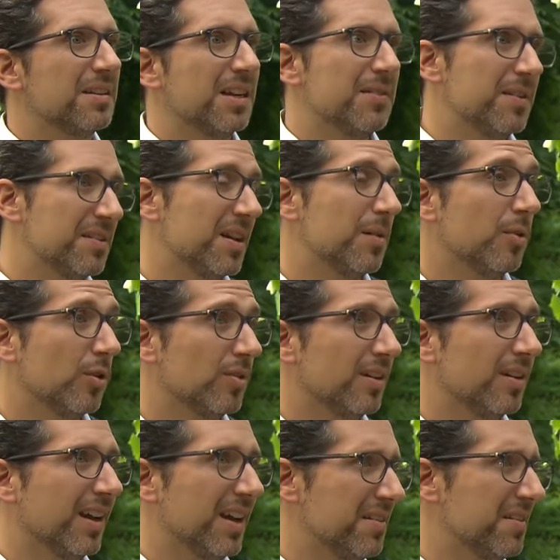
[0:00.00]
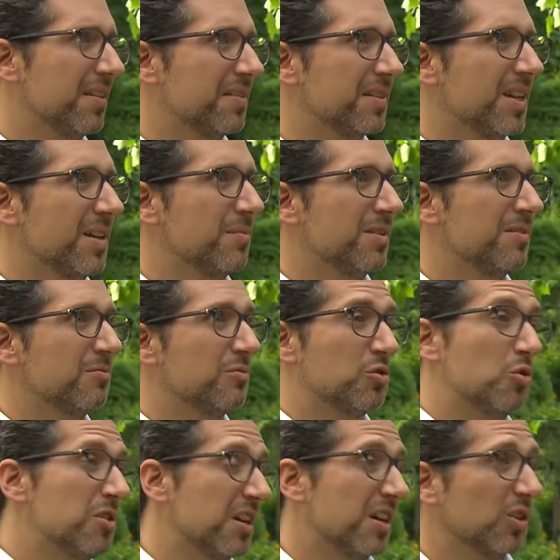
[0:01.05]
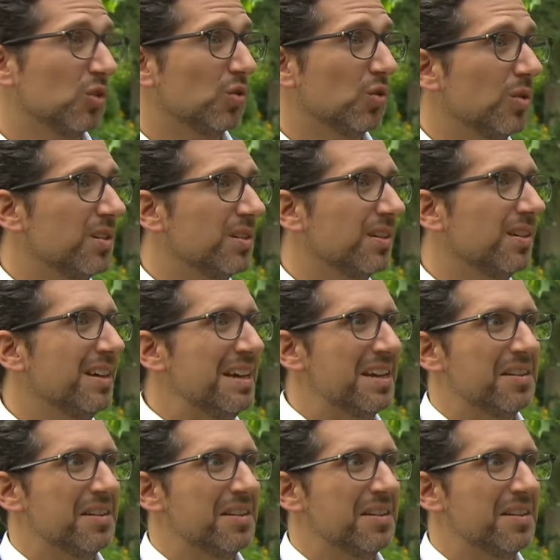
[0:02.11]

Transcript: teilweise aber auch Rechtsextreme, Schulter an Schulter.